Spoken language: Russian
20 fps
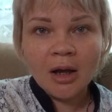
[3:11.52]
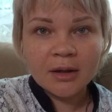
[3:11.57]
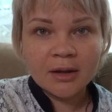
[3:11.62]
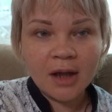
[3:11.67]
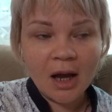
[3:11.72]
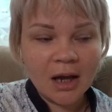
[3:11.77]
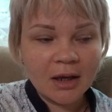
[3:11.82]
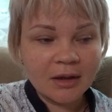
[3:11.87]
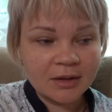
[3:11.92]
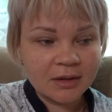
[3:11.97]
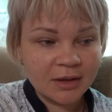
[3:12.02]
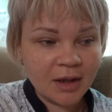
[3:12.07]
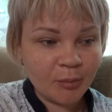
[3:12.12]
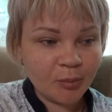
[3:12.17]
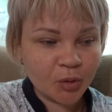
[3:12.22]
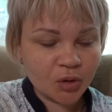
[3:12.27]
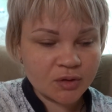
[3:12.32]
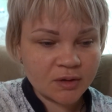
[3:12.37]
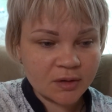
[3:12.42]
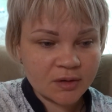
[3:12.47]
Я, я
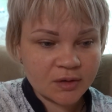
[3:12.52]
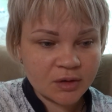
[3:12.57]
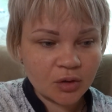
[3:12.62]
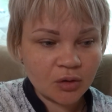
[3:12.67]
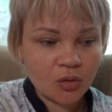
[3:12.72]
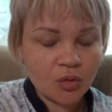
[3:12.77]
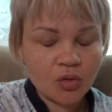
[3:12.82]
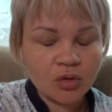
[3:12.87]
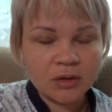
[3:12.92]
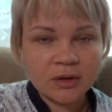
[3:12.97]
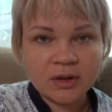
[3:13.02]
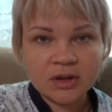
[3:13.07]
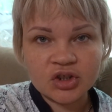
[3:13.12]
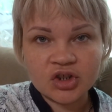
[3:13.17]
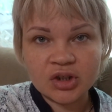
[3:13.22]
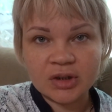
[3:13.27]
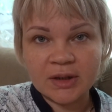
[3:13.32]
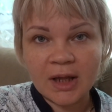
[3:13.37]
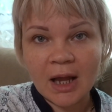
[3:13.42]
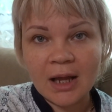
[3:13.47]
просто секунды
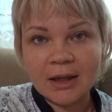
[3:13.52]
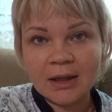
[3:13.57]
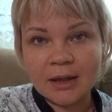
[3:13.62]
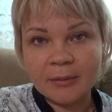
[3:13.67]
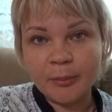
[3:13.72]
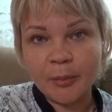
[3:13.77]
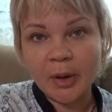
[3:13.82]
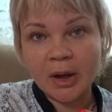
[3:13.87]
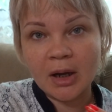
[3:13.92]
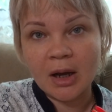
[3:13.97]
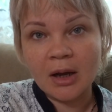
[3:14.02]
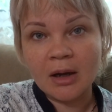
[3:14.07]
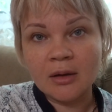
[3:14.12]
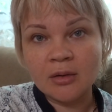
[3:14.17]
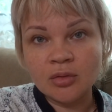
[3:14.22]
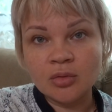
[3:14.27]
считала, пока,